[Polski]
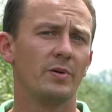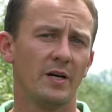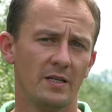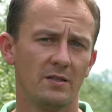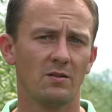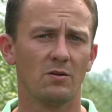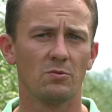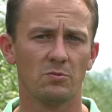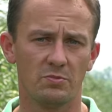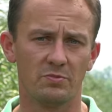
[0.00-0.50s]

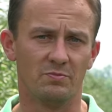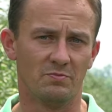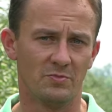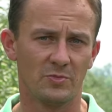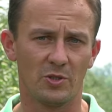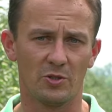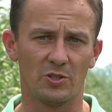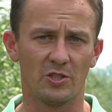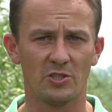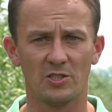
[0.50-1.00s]
będą
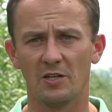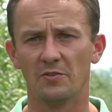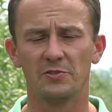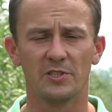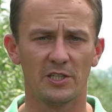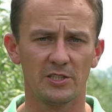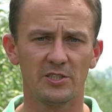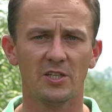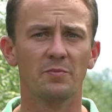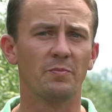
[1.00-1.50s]
troszeczkę
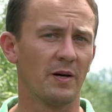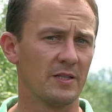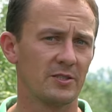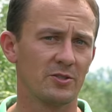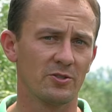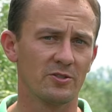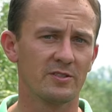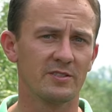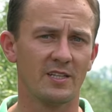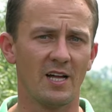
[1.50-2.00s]
wcześniej,
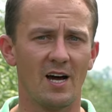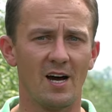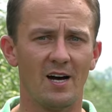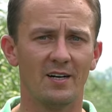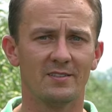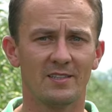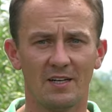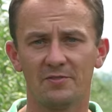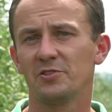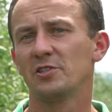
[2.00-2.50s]
patrząc
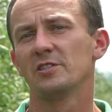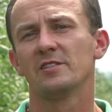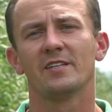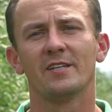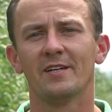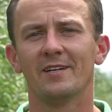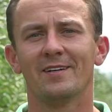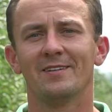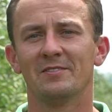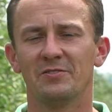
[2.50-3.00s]
na, na
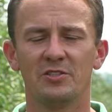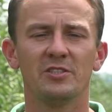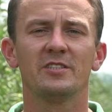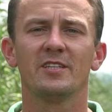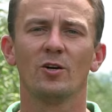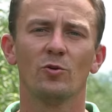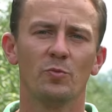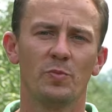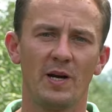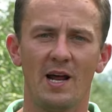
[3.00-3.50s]
wszystkie,
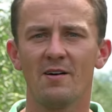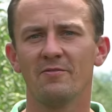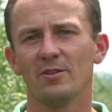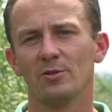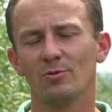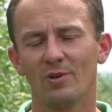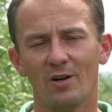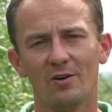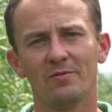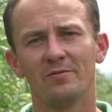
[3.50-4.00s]
wszystkie
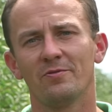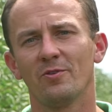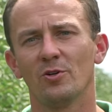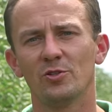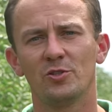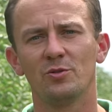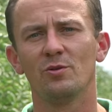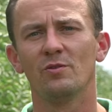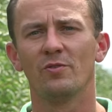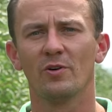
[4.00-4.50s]
uprawy, które
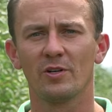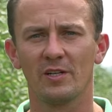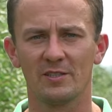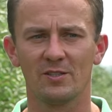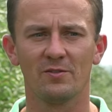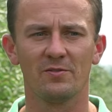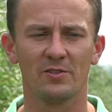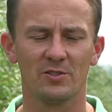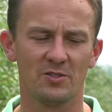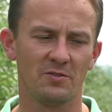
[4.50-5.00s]
wchodziły w
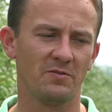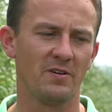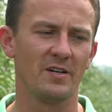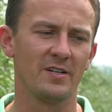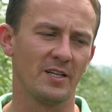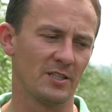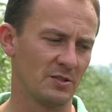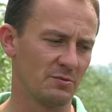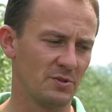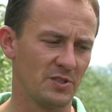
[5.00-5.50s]
okres
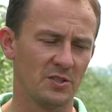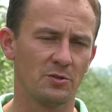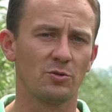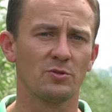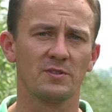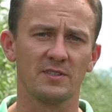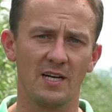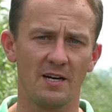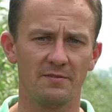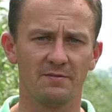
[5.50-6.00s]
owocowania, czy będzie
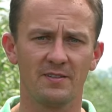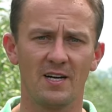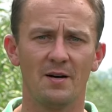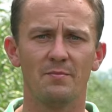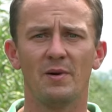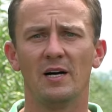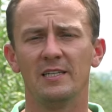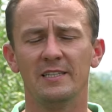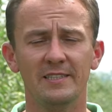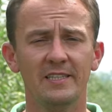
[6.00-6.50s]

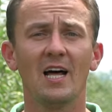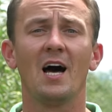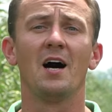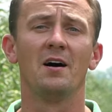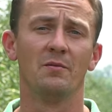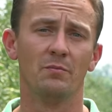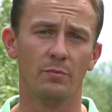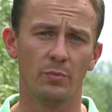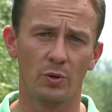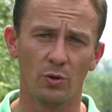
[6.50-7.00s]
truskawka,
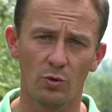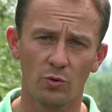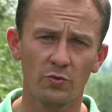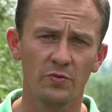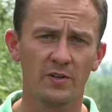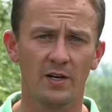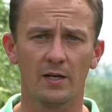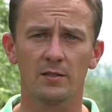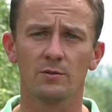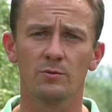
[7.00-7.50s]
malina,
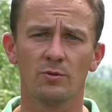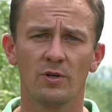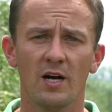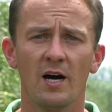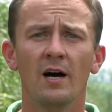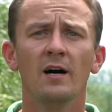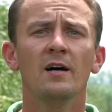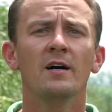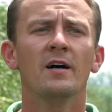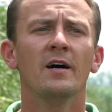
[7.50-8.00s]
borówka,
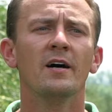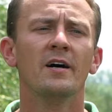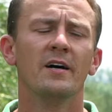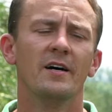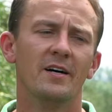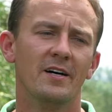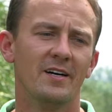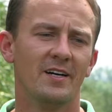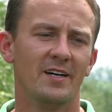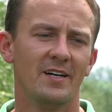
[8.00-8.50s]
która
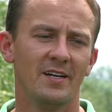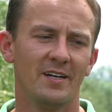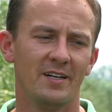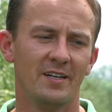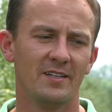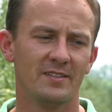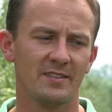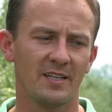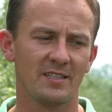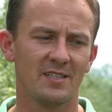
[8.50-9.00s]
e,
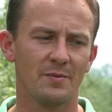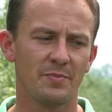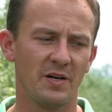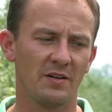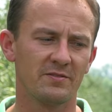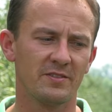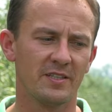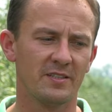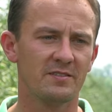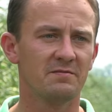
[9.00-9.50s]
tak
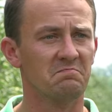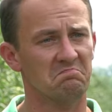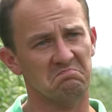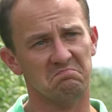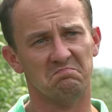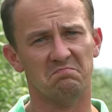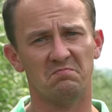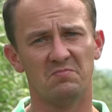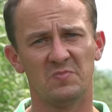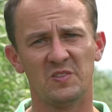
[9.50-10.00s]
naprawdę
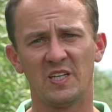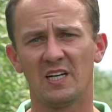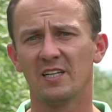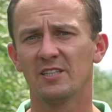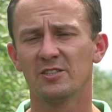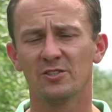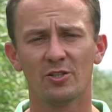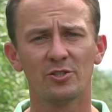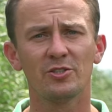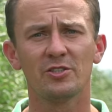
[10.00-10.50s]
w
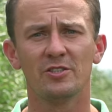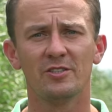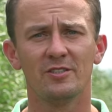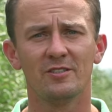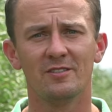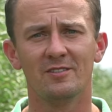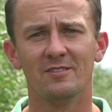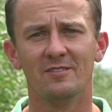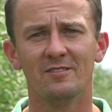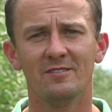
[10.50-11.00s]

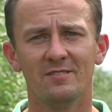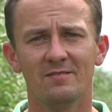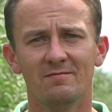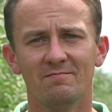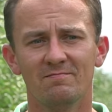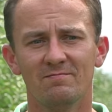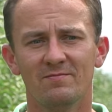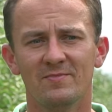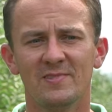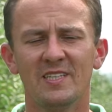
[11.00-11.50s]
zależności
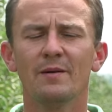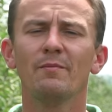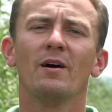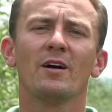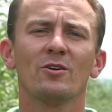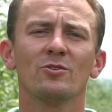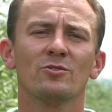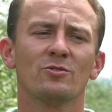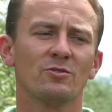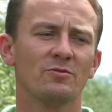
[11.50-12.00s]
nie
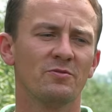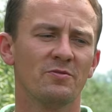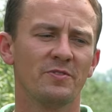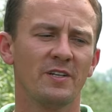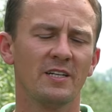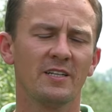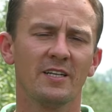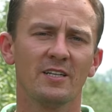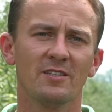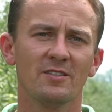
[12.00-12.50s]
ma
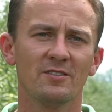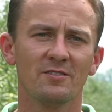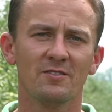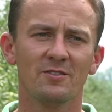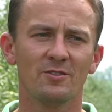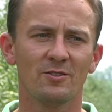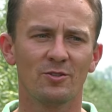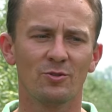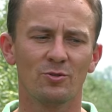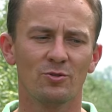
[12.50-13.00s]

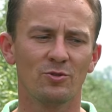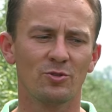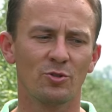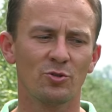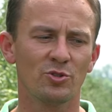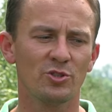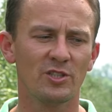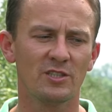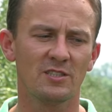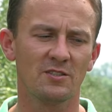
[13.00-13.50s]
wielkiej
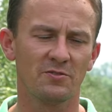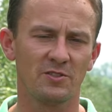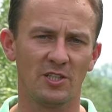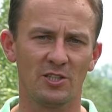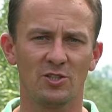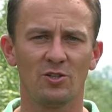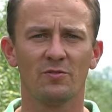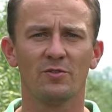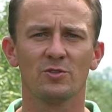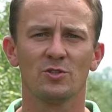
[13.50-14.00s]
różnicy w
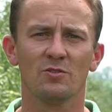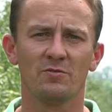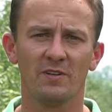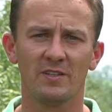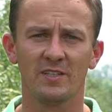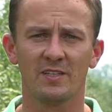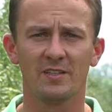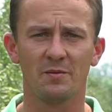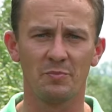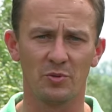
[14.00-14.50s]
czasie
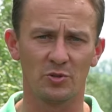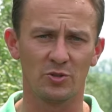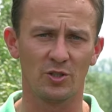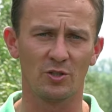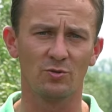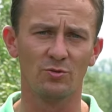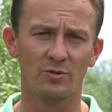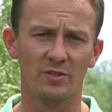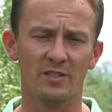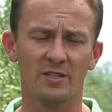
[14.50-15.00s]
owocowania na
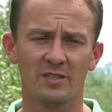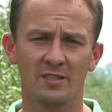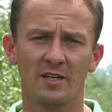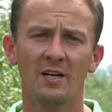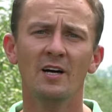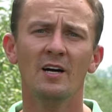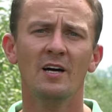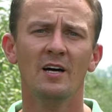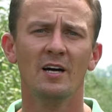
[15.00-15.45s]
poszczególnych